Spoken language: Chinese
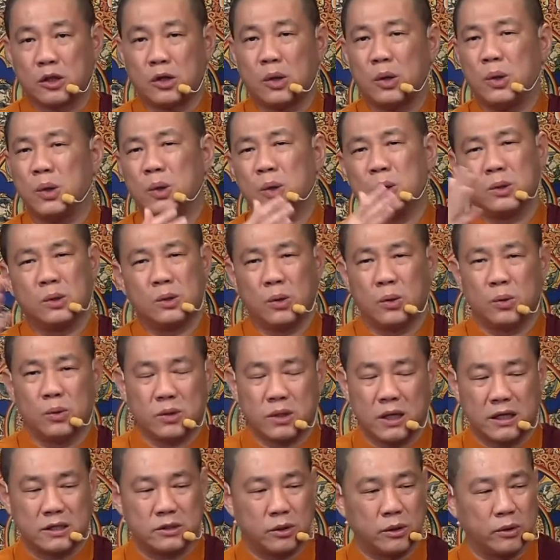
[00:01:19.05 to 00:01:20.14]
通通
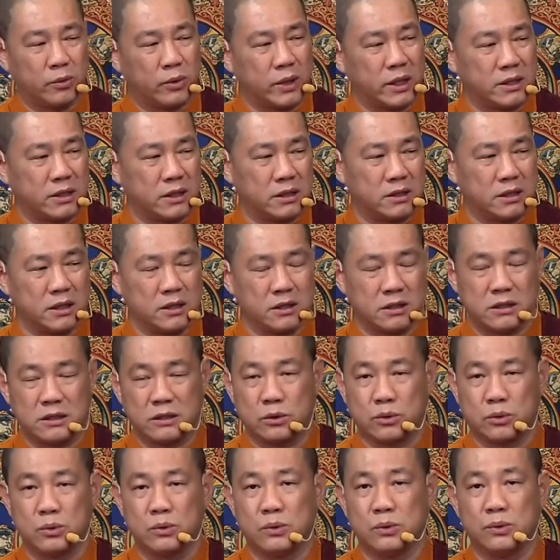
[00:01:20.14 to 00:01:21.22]
在这为这些世
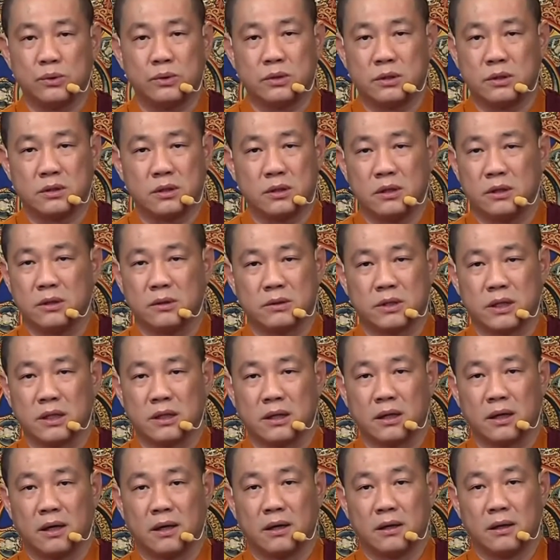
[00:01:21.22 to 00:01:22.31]
俗五欲六尘
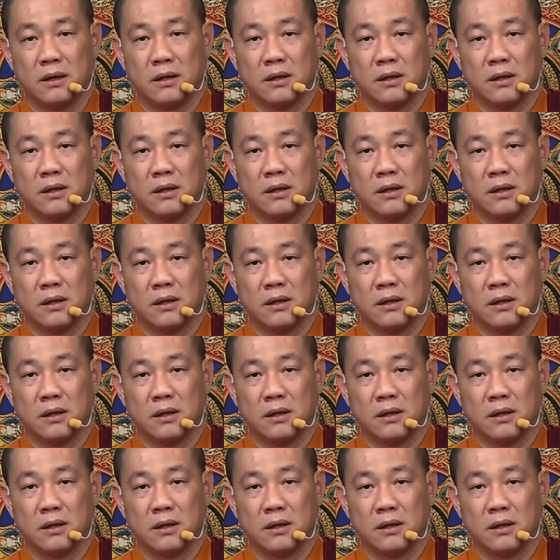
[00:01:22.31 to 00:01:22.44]
的